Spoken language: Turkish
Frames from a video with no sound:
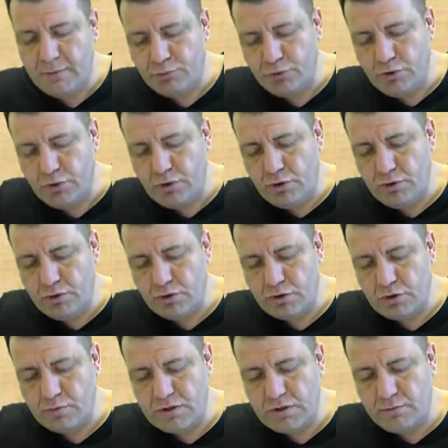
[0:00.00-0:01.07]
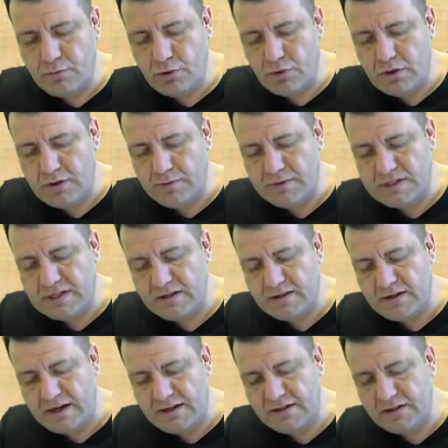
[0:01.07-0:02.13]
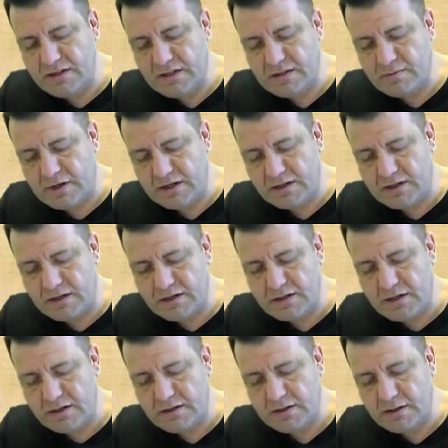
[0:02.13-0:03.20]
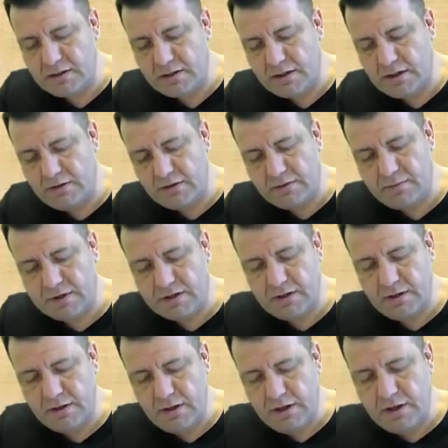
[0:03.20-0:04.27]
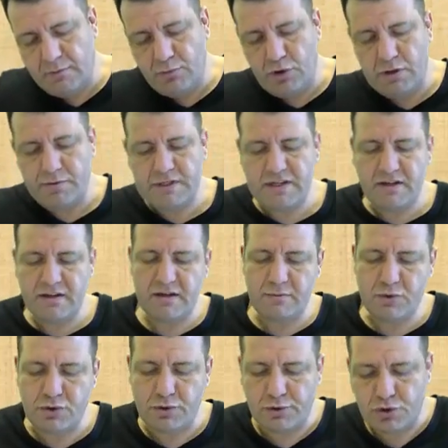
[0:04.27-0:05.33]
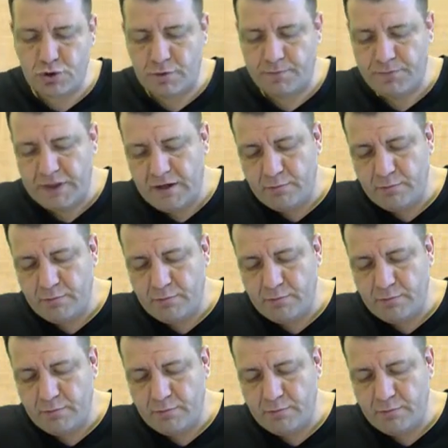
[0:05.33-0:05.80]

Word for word: Bunu döndürdüğümüzde böyle bir silindir elde edeceğiz mi arkadaşlar? Evet bakın böyle bir silindirimiz oluştu.